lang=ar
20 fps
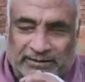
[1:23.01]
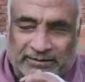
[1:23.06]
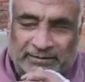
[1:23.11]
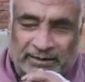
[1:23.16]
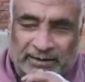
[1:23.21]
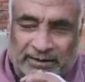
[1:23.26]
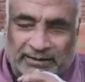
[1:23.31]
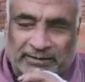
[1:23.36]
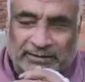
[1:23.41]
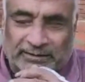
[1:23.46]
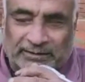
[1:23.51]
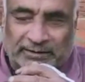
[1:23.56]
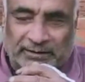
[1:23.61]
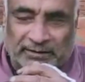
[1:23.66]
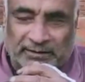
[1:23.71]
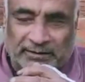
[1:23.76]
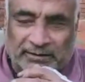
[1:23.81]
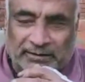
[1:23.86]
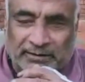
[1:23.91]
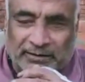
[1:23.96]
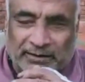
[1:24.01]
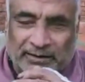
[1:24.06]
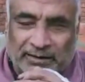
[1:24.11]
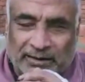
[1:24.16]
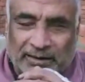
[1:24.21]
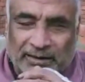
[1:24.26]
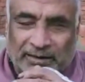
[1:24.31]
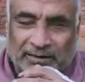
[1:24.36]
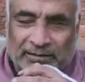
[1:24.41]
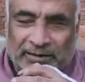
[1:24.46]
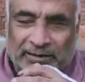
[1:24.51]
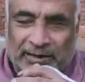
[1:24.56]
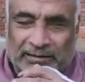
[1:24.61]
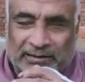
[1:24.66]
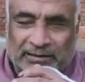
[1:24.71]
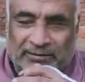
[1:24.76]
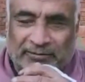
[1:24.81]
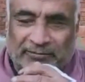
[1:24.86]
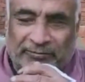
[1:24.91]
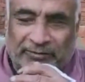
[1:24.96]
ثلاث سنين مم. تحت
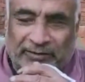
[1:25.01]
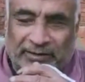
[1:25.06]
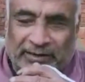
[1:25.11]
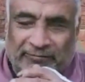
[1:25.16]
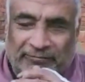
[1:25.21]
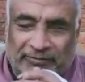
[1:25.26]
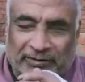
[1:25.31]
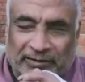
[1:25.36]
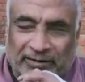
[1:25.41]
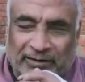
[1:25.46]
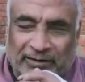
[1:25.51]
في النفق